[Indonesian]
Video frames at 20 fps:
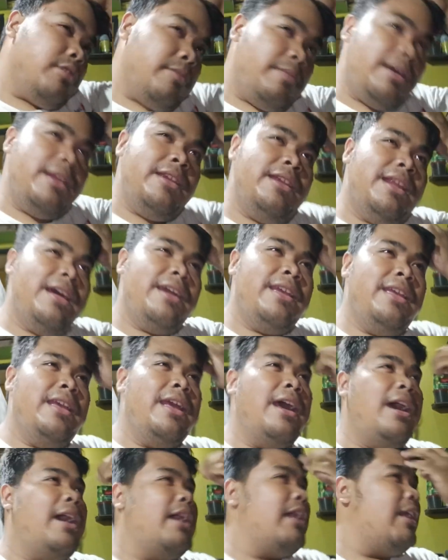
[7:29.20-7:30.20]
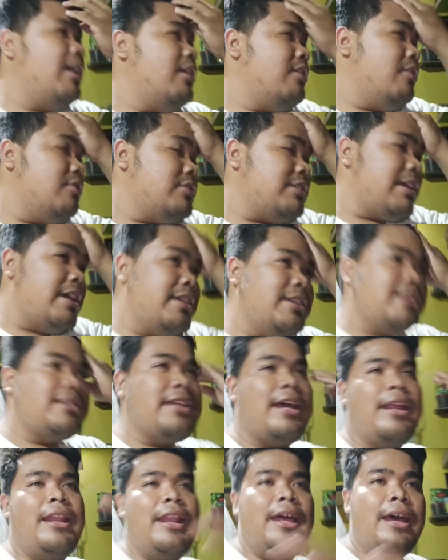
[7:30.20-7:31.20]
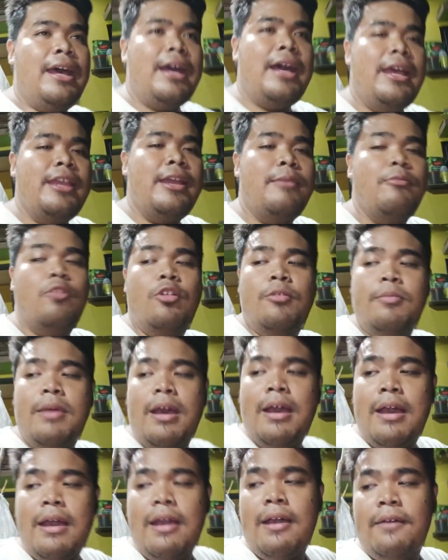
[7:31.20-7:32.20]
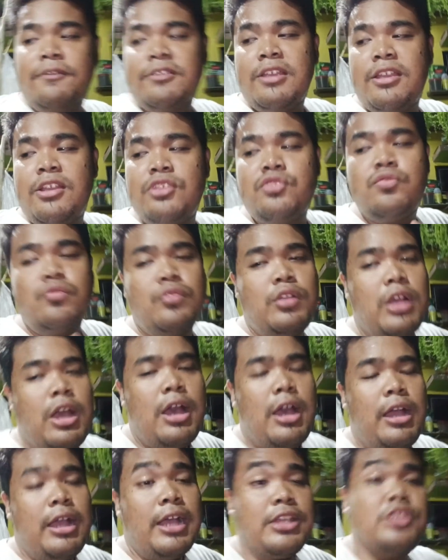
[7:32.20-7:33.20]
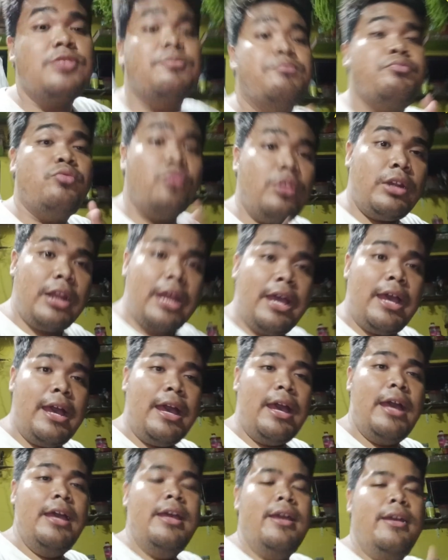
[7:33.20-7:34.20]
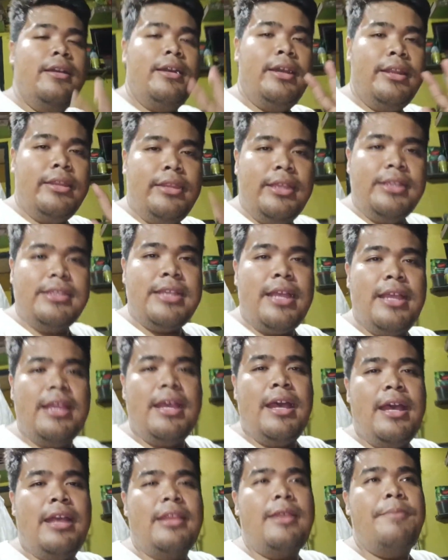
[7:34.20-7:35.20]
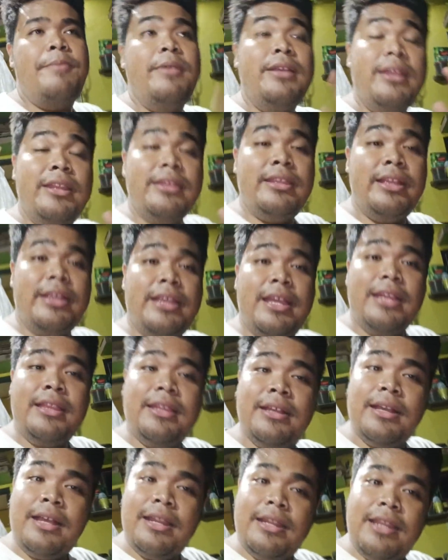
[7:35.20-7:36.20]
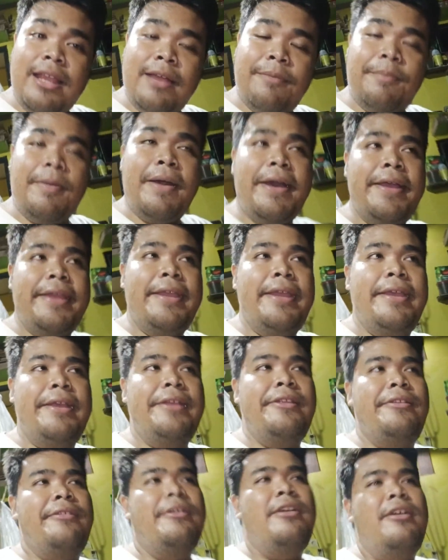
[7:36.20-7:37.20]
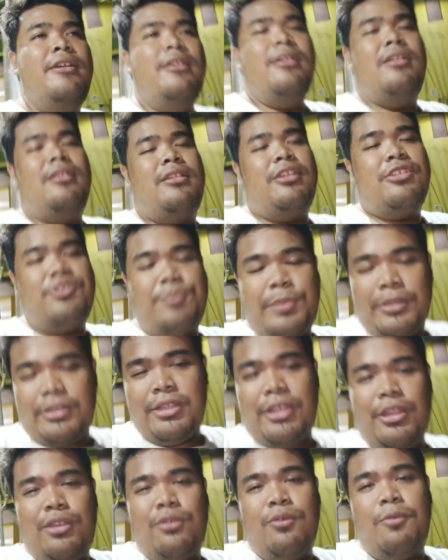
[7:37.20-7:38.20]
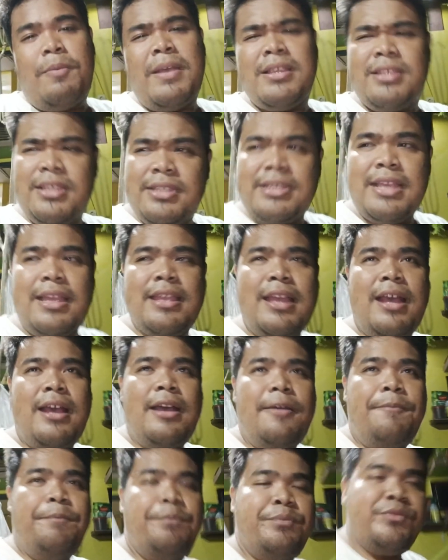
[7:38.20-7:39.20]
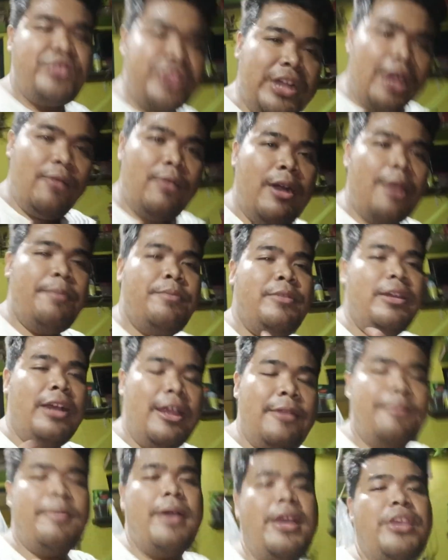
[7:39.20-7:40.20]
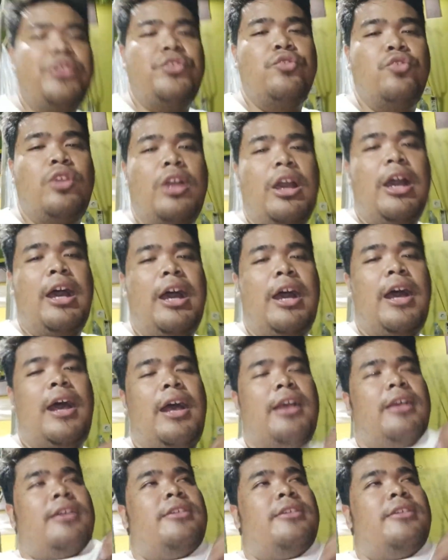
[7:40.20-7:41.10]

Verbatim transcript: kembali lagi ya kalau saya salah ya mohon maaf saya juga nggak sempurna kritik saya tapi kritiknya dengan yang baik seperti itu pasti saya jawab dengan baik juga